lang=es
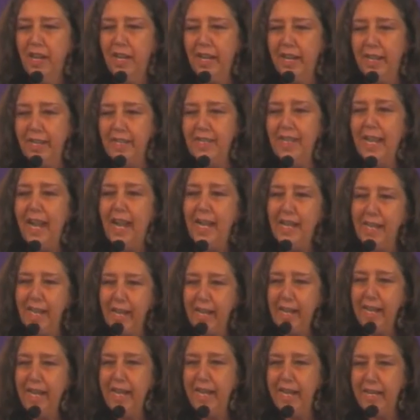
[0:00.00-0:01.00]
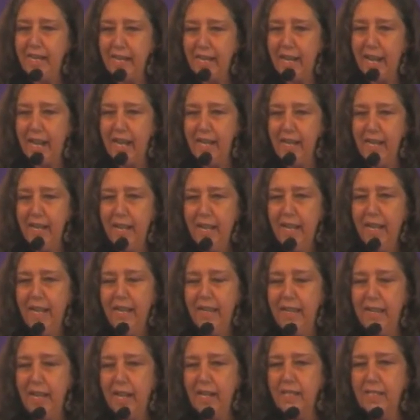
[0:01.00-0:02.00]
que es la Ley General
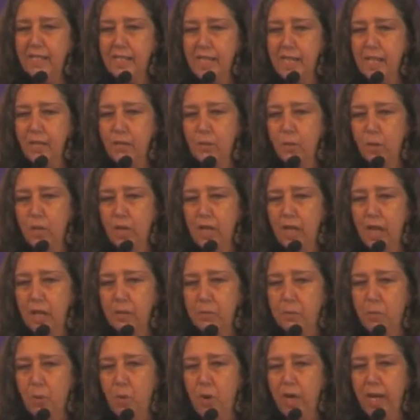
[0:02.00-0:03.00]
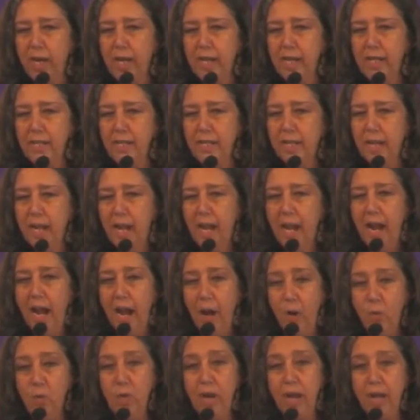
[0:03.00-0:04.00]
de Acceso de las Mujeres
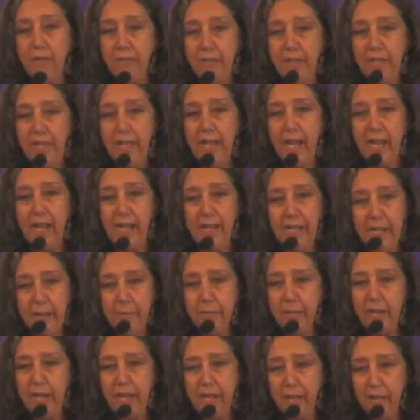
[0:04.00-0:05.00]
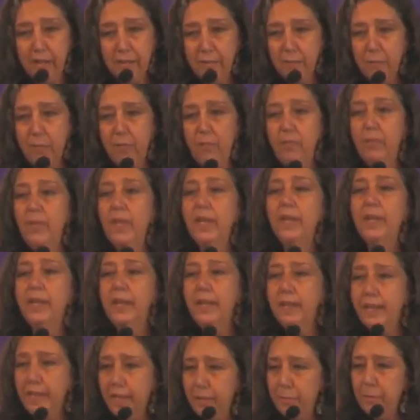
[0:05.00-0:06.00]
a una Vida Libre
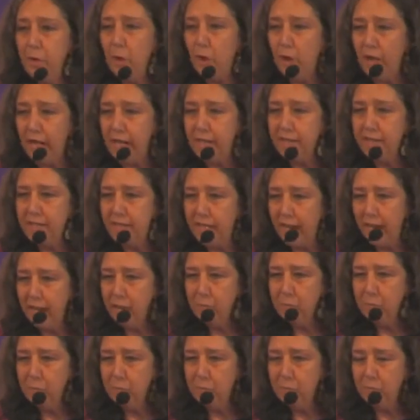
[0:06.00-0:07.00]
de Violencia.